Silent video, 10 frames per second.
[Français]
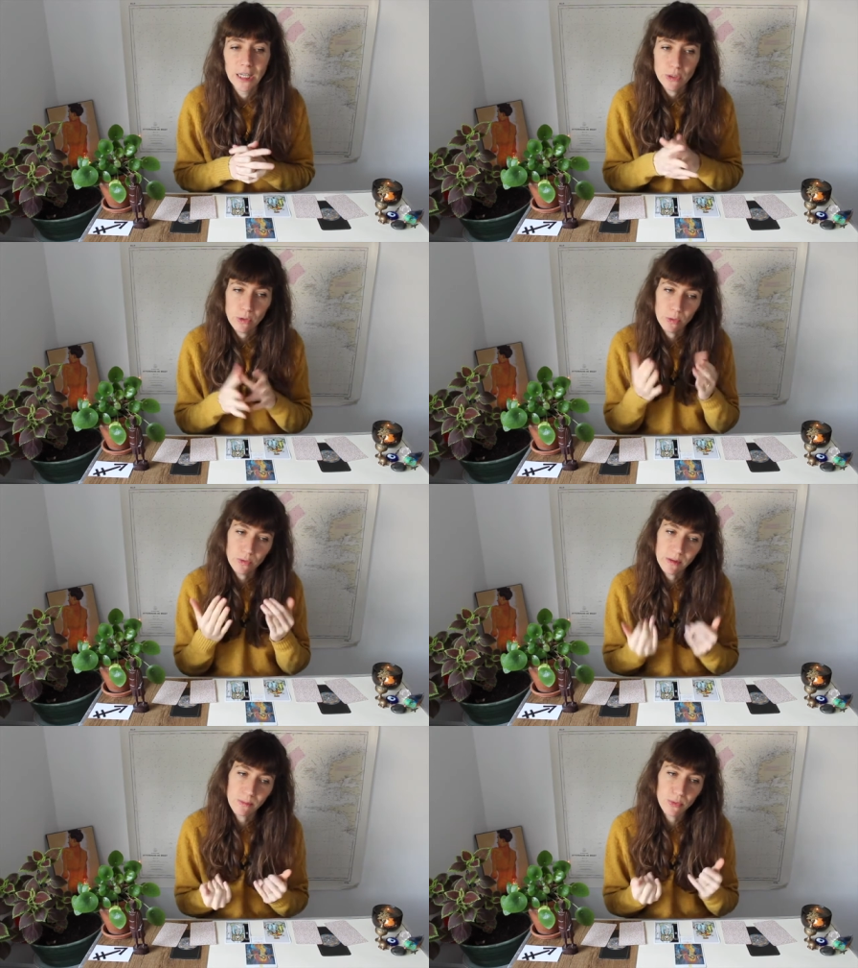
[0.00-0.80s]
ce
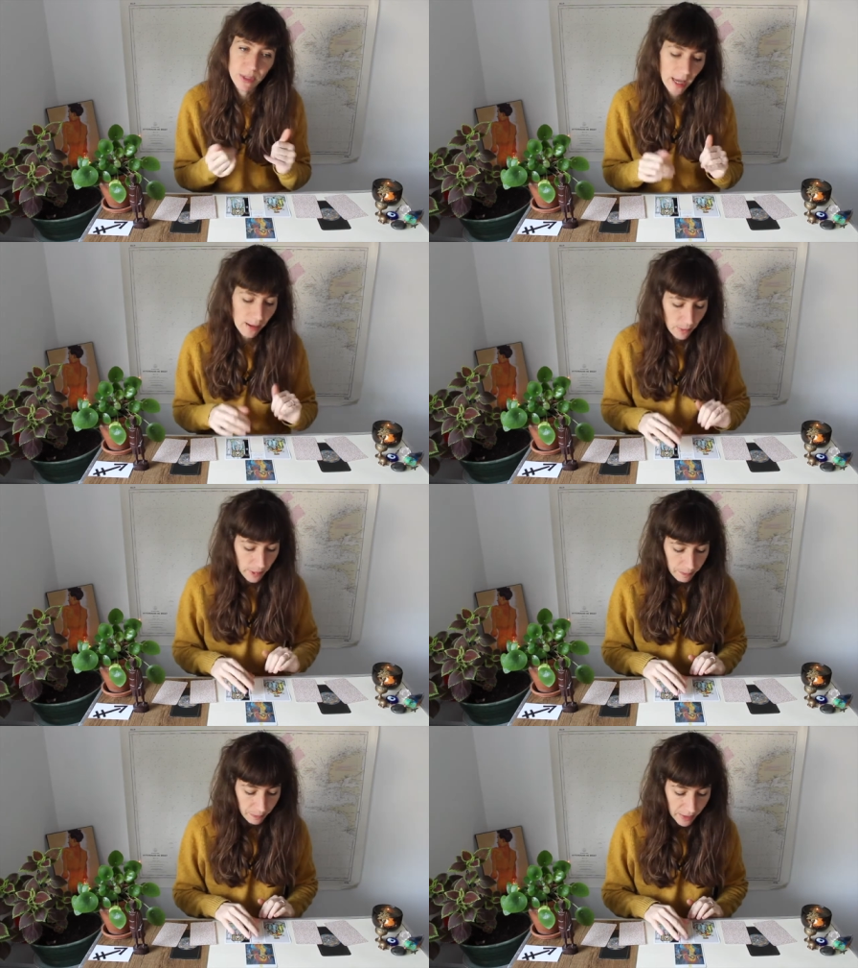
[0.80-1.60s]
côté plus calme
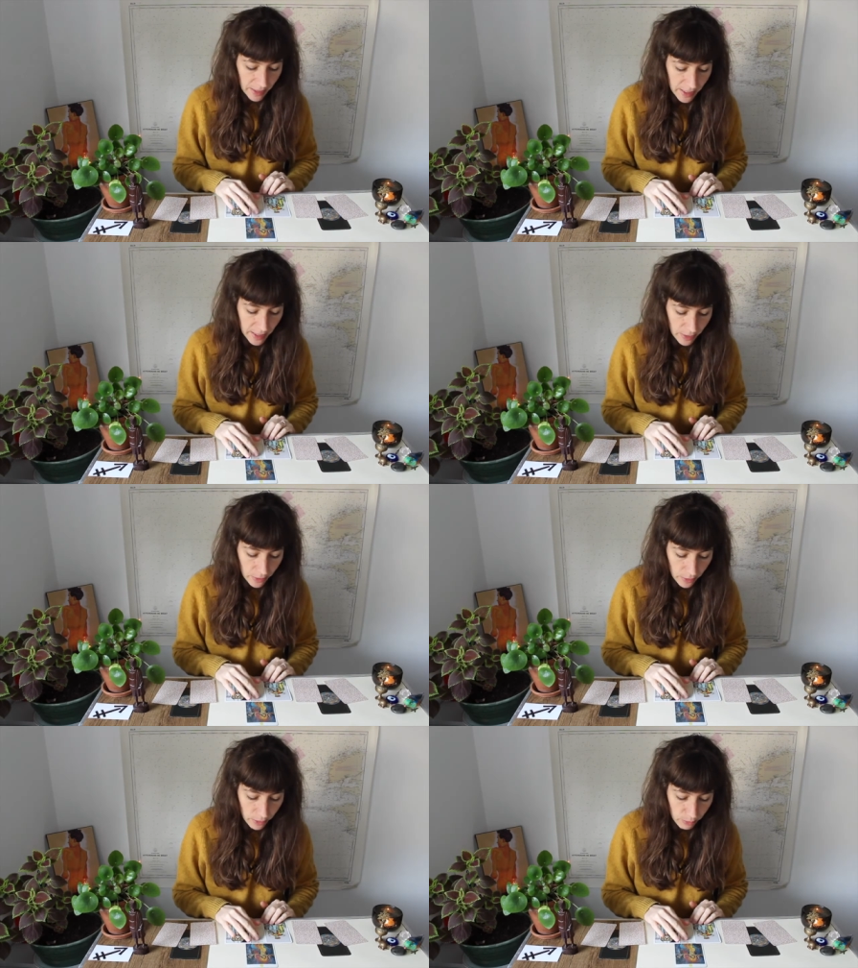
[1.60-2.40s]
et
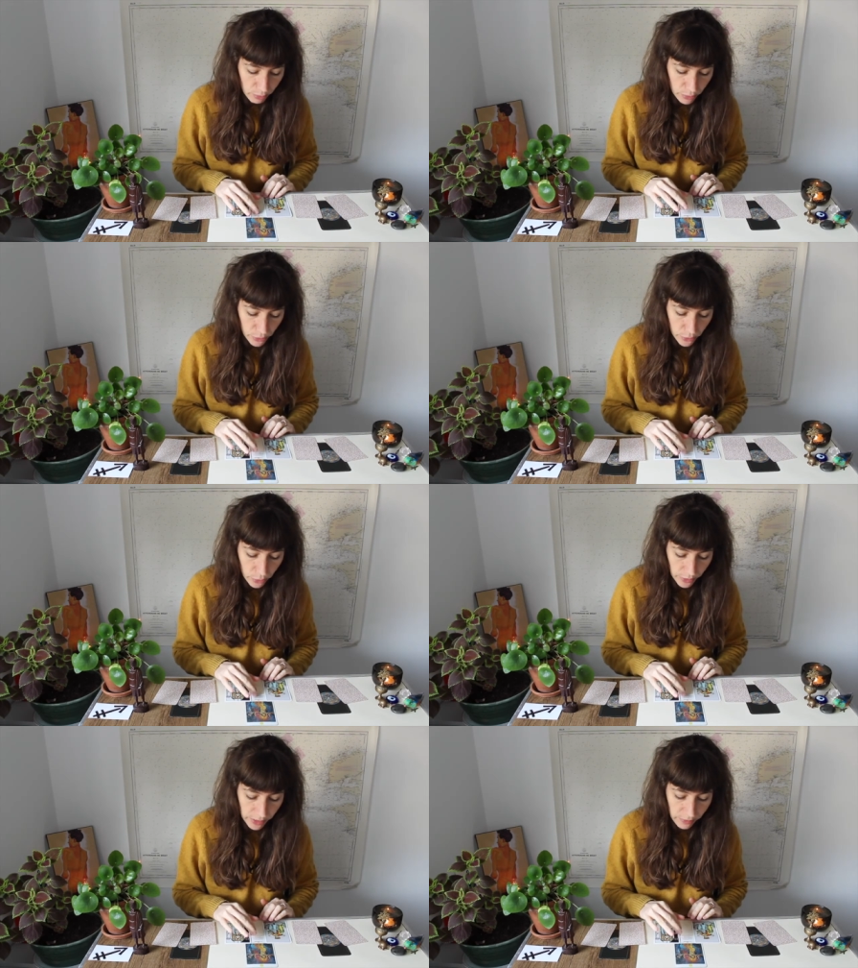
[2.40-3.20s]
plus
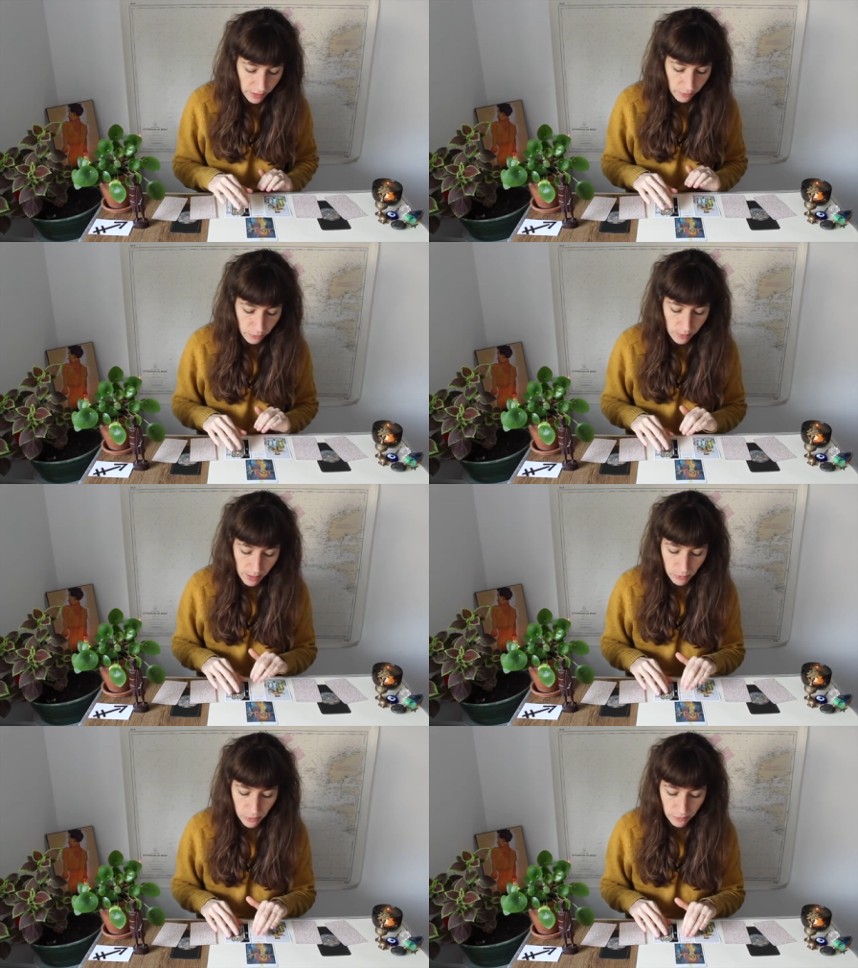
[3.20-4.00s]
tourné vers
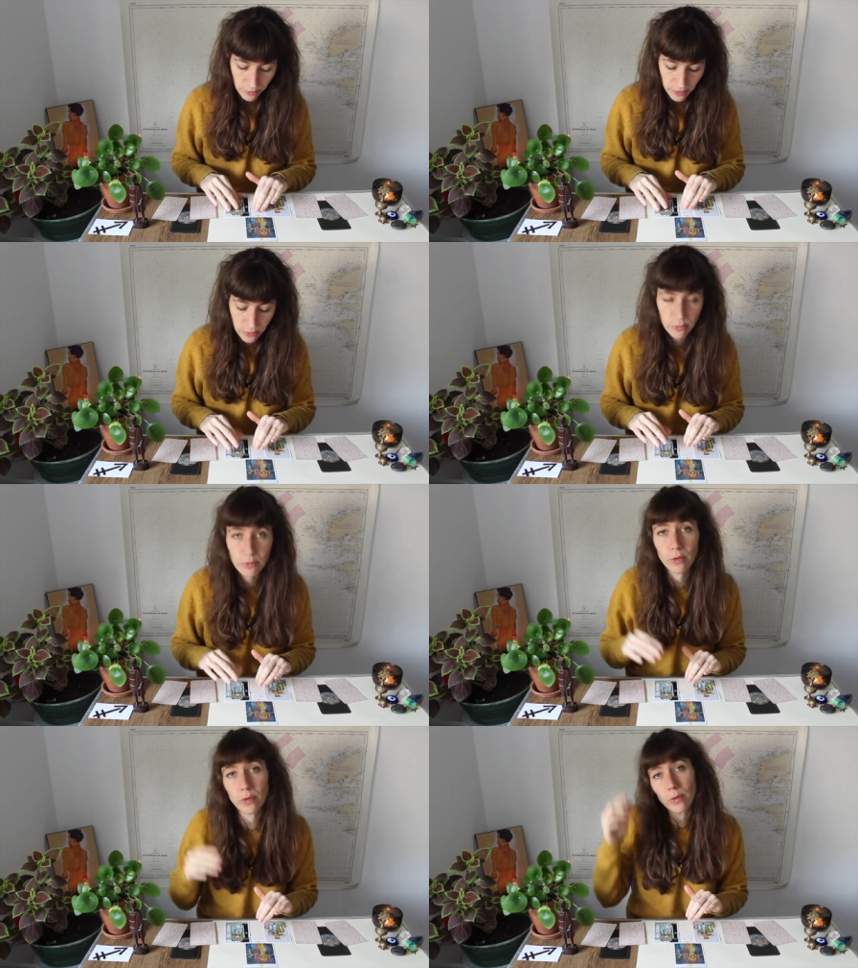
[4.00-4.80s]
vous-même d'une façon